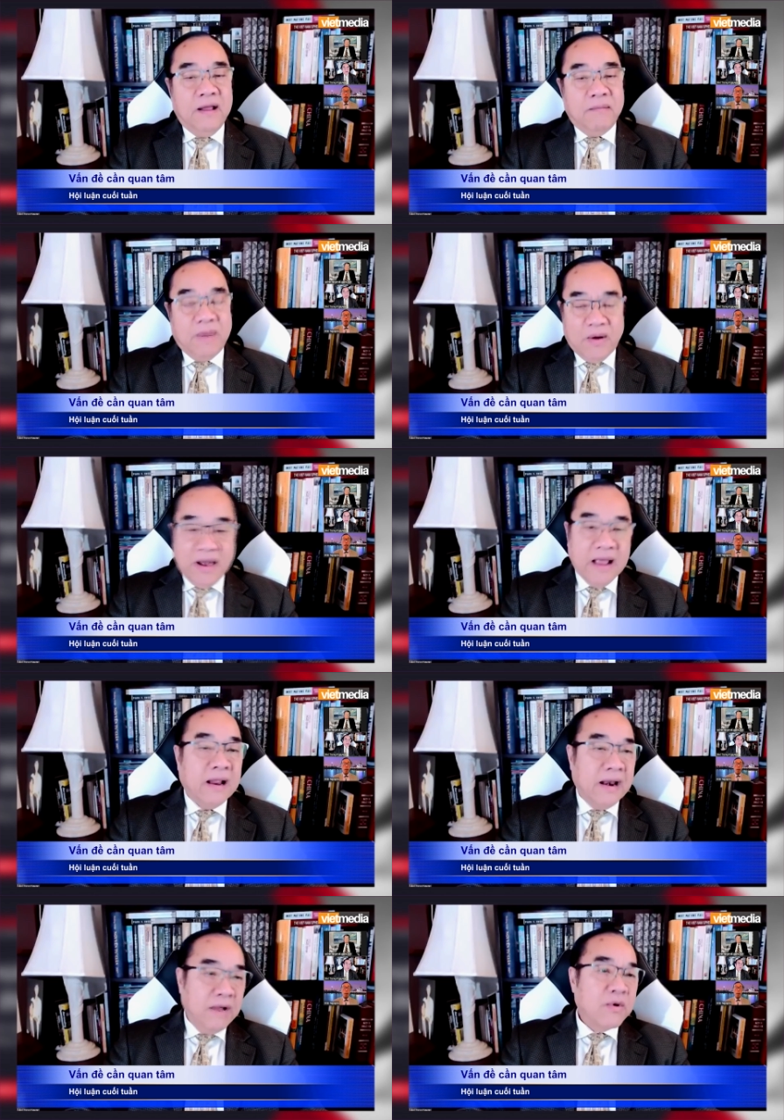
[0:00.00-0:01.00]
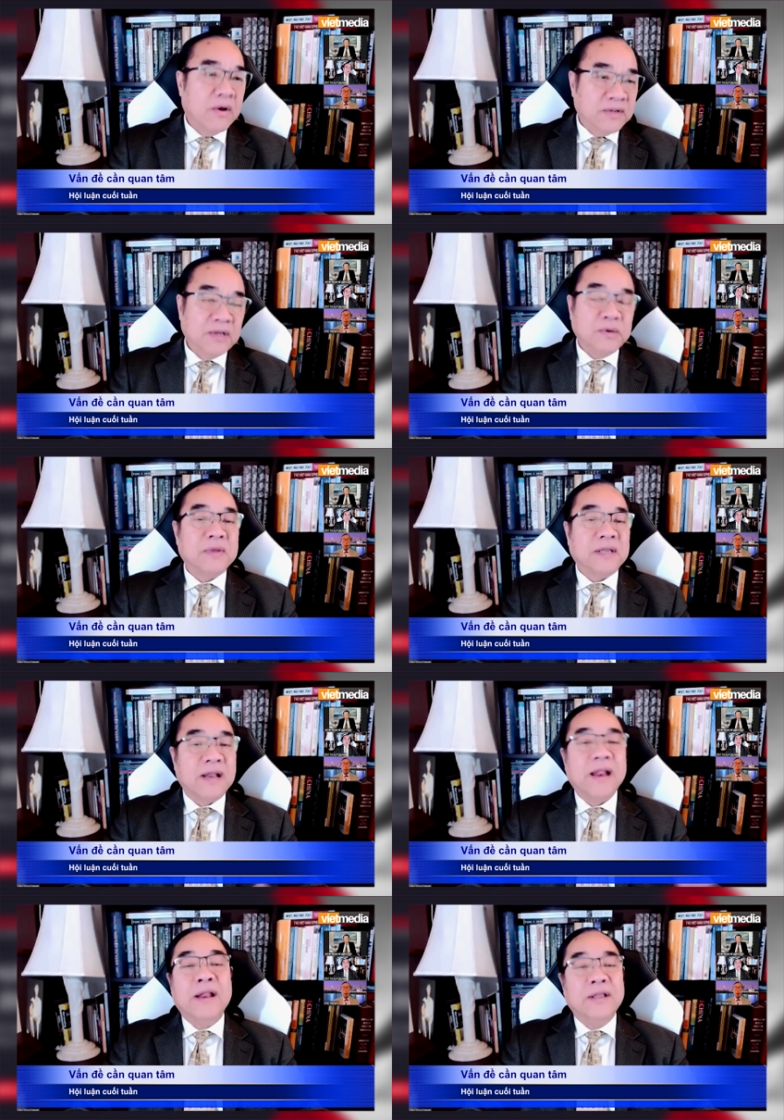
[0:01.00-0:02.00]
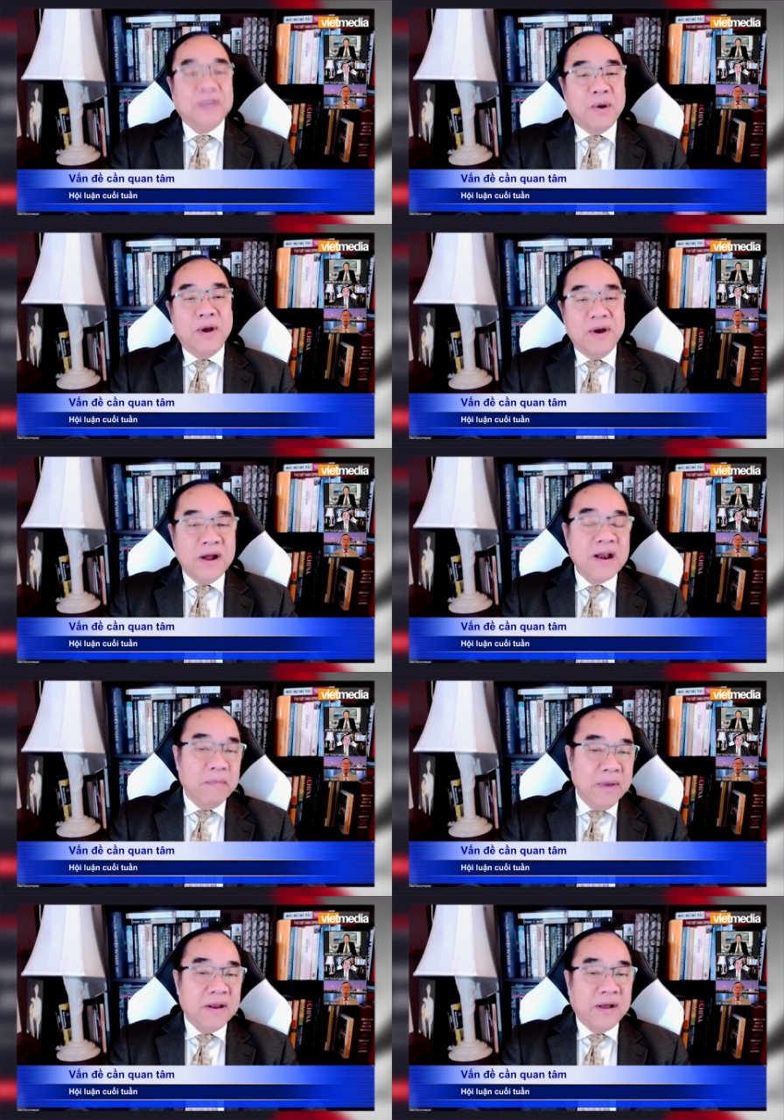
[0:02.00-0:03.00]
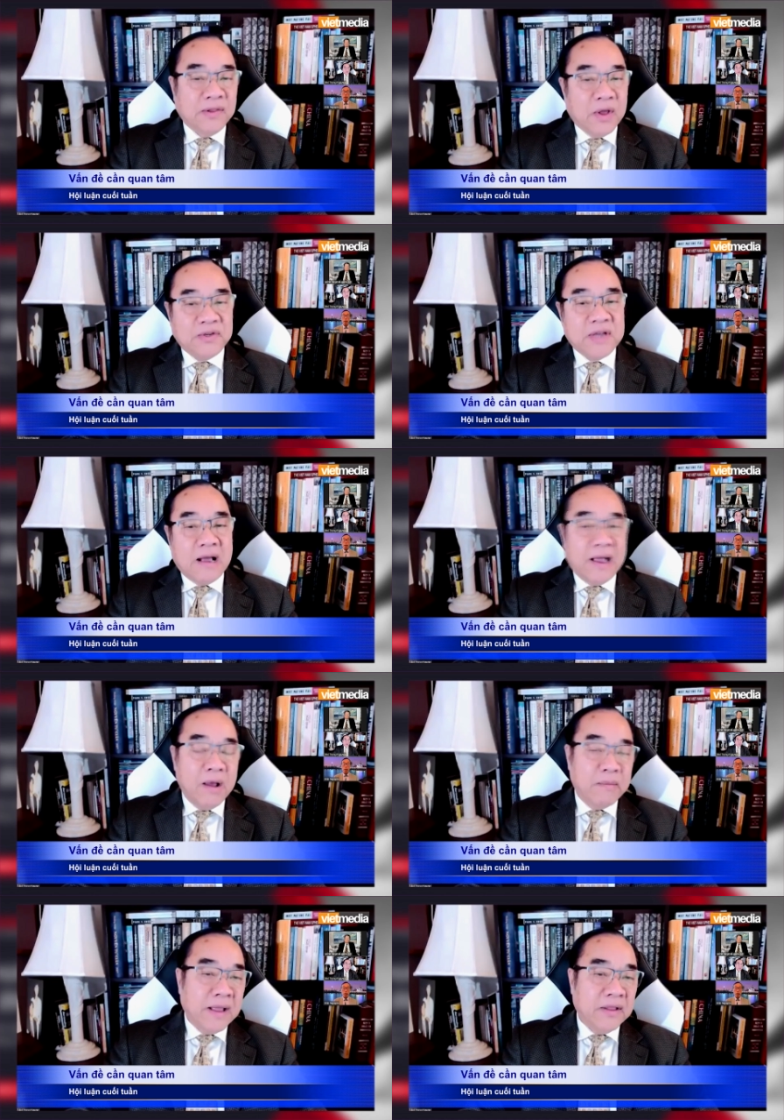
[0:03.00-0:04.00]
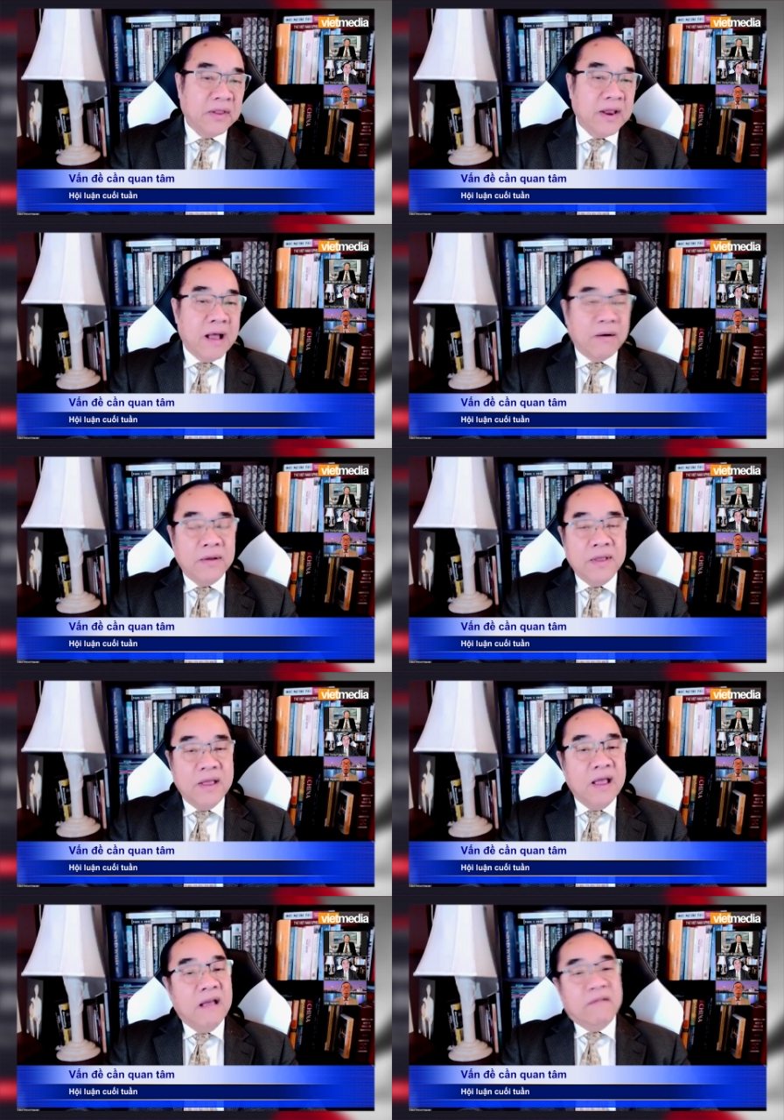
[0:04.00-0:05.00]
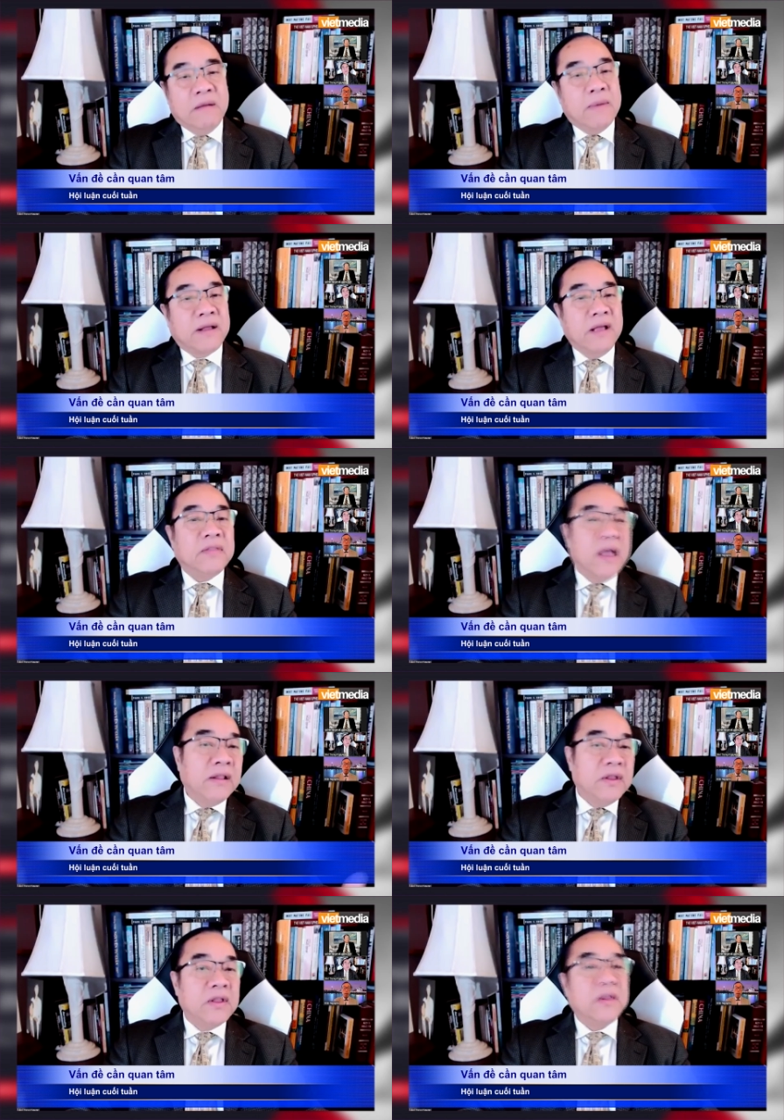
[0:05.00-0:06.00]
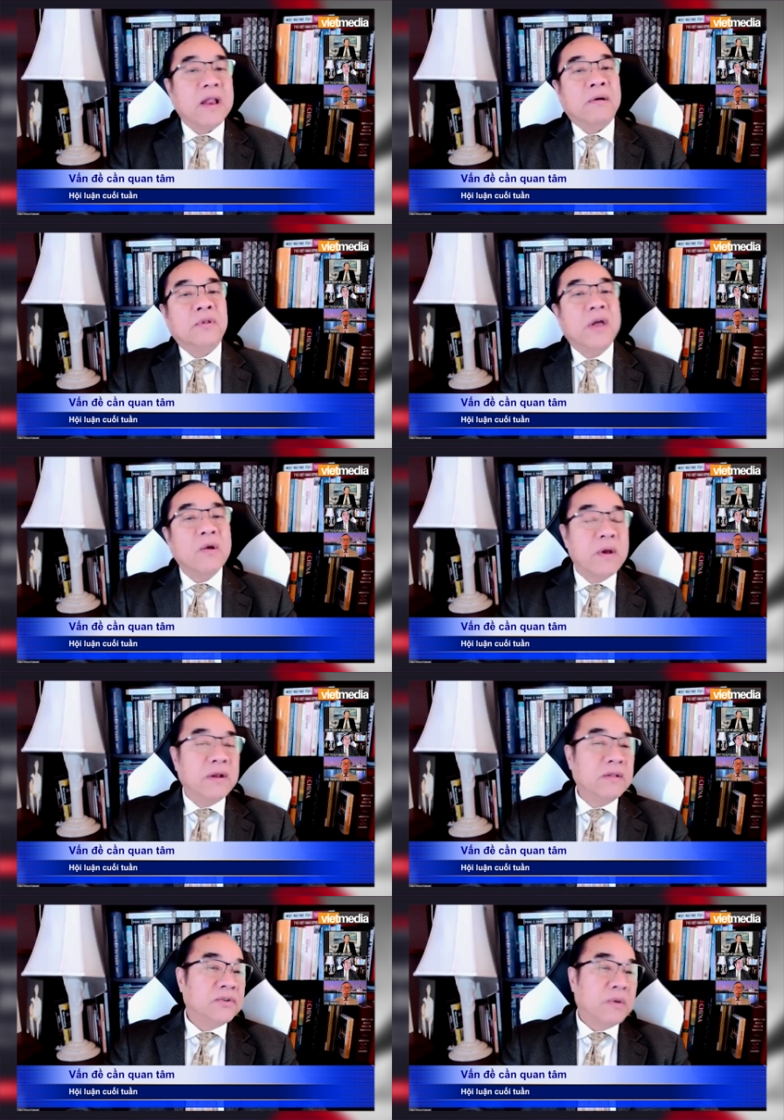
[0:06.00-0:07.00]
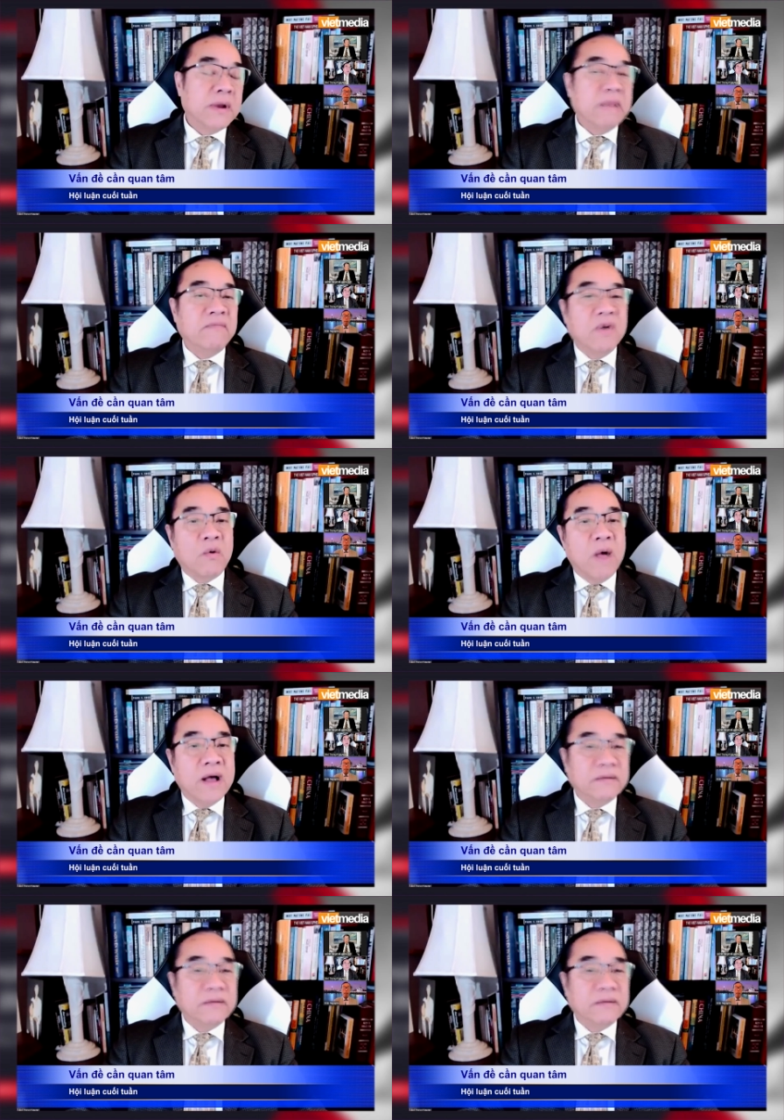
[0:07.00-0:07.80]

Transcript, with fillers: mà có lẽ là nếu còn giờ chúng ta sẽ lại đi sâu hơn nữa để biết được cái thực trạng ngày hôm nay như thế nào về mặt kinh tế thì như thế nào thưa anh quân trong cái năm vừa qua